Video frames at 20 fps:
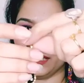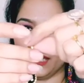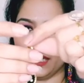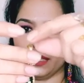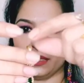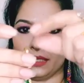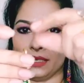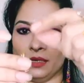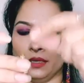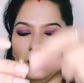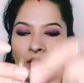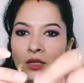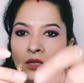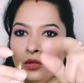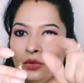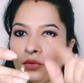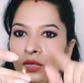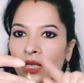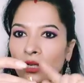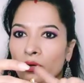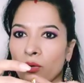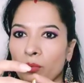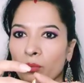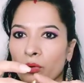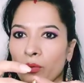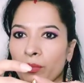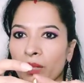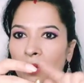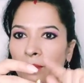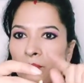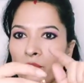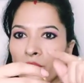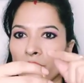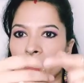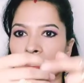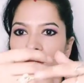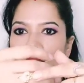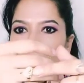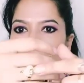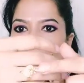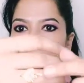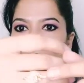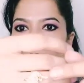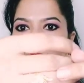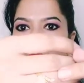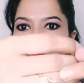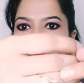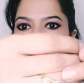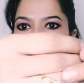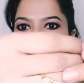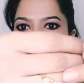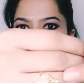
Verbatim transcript: किया था क्योंकि कोम्बो में आपको इसके साथ ये